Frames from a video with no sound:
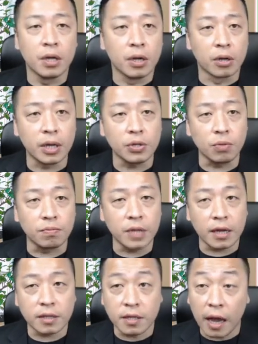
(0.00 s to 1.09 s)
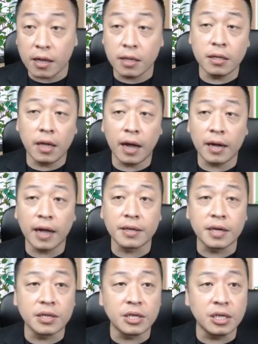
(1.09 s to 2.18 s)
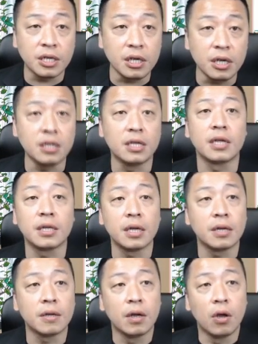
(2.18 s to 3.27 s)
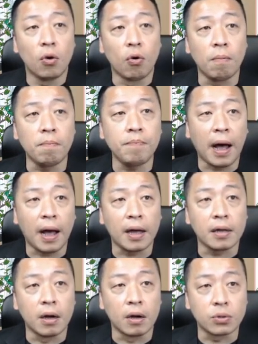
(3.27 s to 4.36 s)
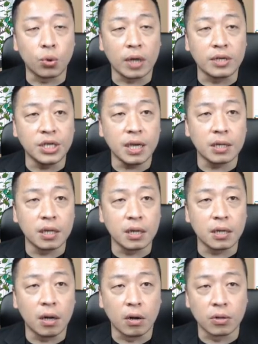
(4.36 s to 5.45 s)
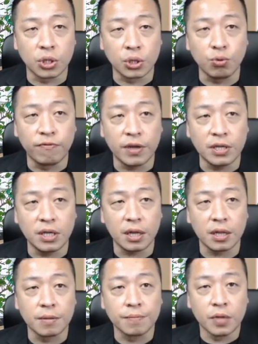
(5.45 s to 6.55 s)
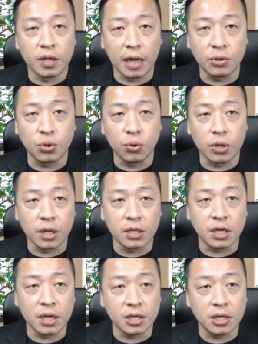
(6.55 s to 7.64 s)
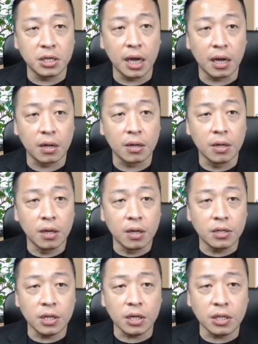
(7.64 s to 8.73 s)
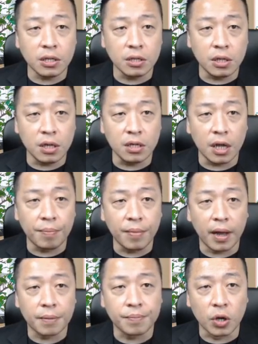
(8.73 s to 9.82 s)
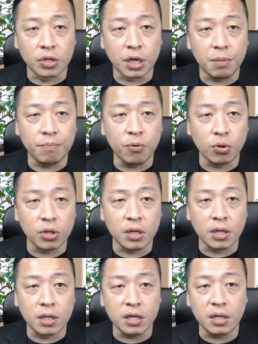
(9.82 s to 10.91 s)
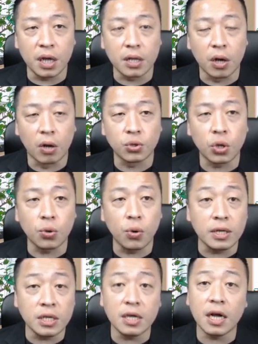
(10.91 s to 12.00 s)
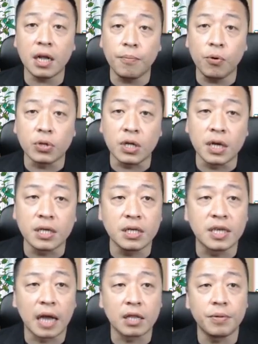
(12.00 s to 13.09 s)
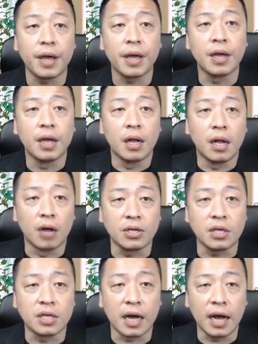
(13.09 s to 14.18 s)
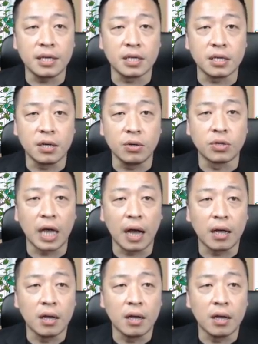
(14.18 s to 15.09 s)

哦，但是我们再带大家看更细一点的，我们把哦短线的哦十五分线来做一个解析呀，哈，这是低点嘛，哦，前面破底的低点哦，所以关金看到破底也进场对不对？哦，进场开始一路涨，